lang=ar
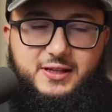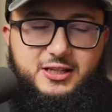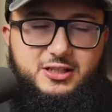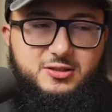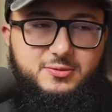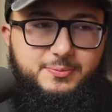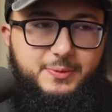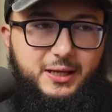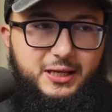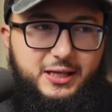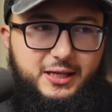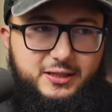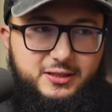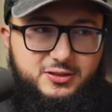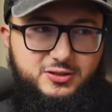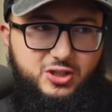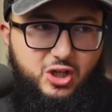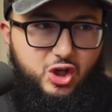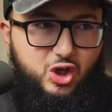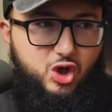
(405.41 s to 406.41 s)
ايش معنى هذا
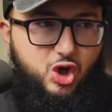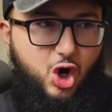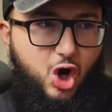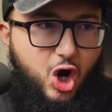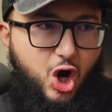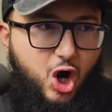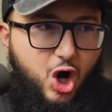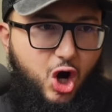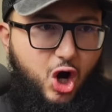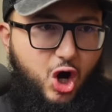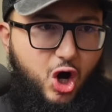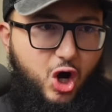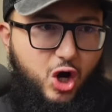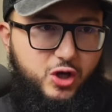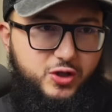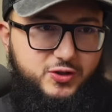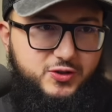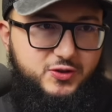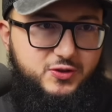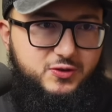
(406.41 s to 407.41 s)
الشيء؟
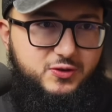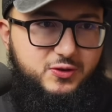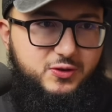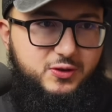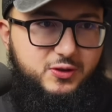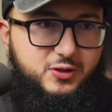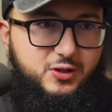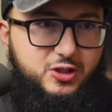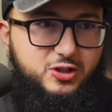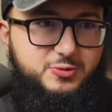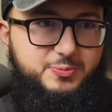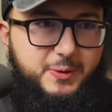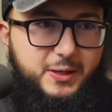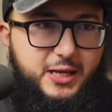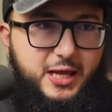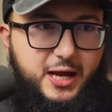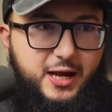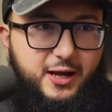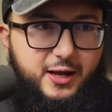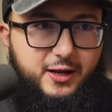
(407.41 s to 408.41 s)
cause، ايش
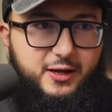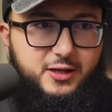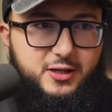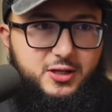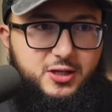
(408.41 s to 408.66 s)
معناها؟